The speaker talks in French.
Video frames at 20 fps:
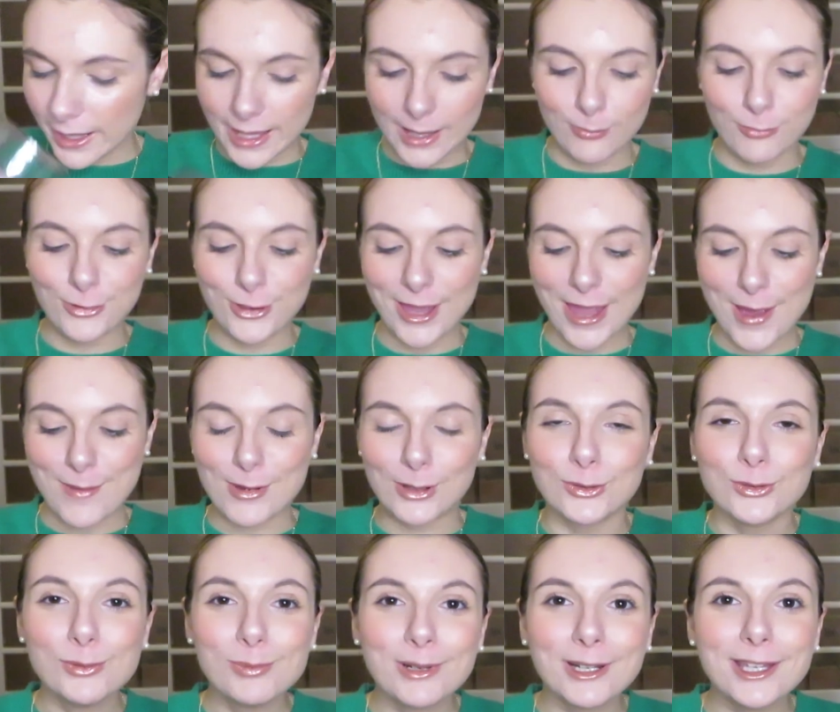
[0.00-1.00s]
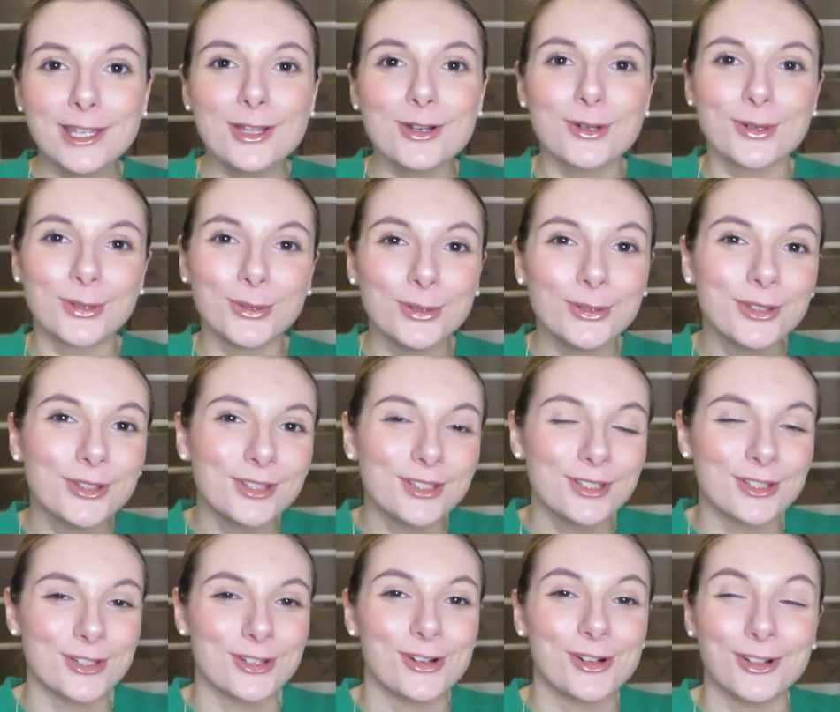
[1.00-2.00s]
Et puis elle m'a tout pris rose,
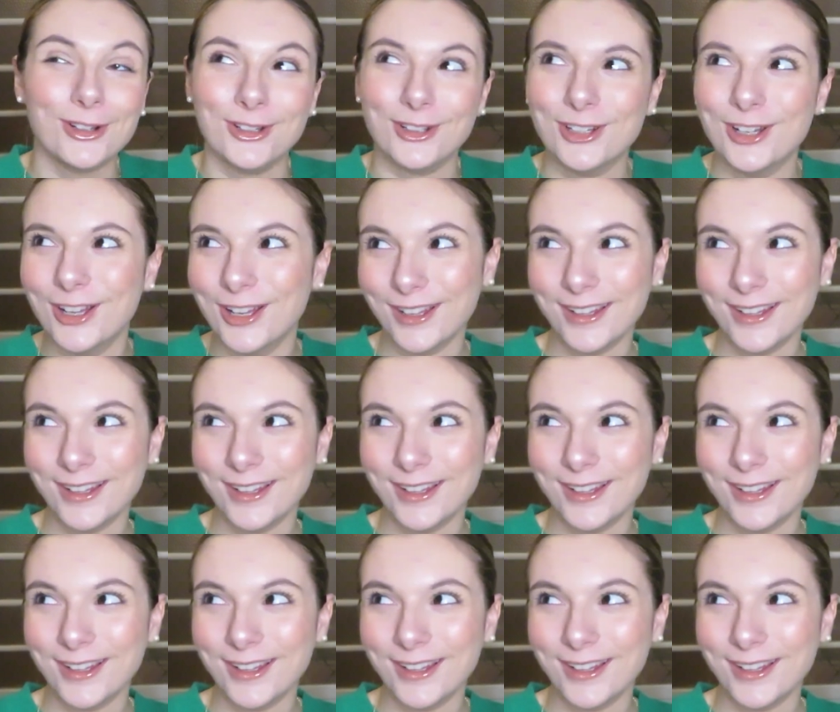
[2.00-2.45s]
genre euh,